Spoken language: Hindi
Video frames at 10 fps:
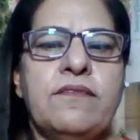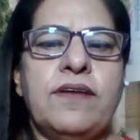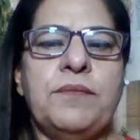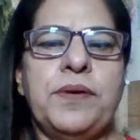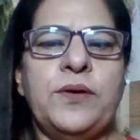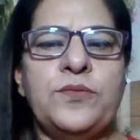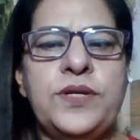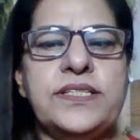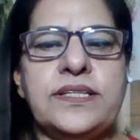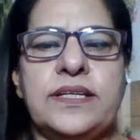वहाँ पे
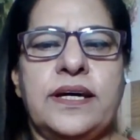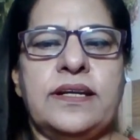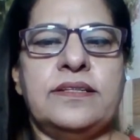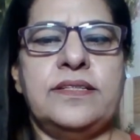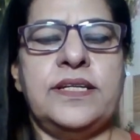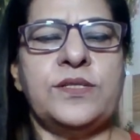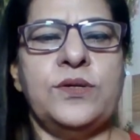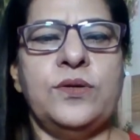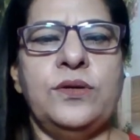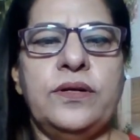उन्नीस हजार छः सौ